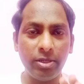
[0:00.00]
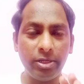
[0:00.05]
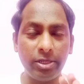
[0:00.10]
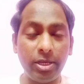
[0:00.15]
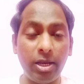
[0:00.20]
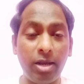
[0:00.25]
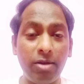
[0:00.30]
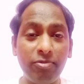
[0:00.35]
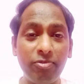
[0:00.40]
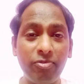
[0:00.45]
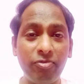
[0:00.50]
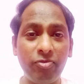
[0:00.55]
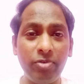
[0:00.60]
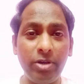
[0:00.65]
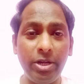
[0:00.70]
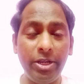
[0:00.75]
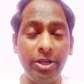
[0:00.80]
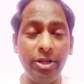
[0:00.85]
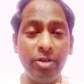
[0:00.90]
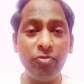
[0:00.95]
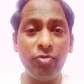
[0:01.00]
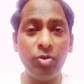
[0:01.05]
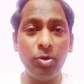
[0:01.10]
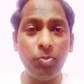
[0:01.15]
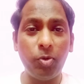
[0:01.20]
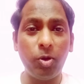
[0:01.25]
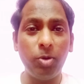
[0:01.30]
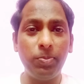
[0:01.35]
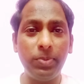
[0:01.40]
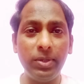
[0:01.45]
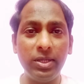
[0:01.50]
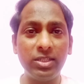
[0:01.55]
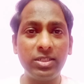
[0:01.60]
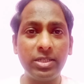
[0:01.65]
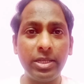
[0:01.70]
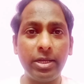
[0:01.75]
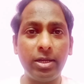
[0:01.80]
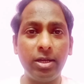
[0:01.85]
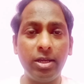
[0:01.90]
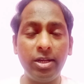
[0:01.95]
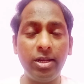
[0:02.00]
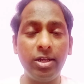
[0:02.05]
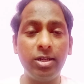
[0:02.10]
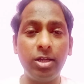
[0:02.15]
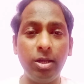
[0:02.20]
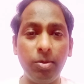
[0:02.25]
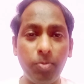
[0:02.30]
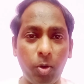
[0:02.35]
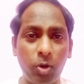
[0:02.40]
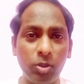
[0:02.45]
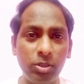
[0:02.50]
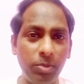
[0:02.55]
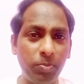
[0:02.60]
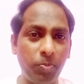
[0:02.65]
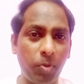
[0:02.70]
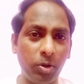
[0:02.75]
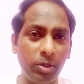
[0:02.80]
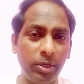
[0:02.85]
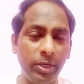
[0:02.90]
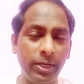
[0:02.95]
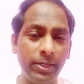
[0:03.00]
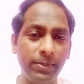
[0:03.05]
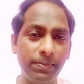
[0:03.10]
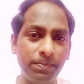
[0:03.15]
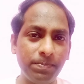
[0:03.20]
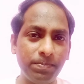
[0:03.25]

क्या इंडियन फुटबॉल प्लेयर्स के करियर के लिए बहुत इंपॉर्टेंट है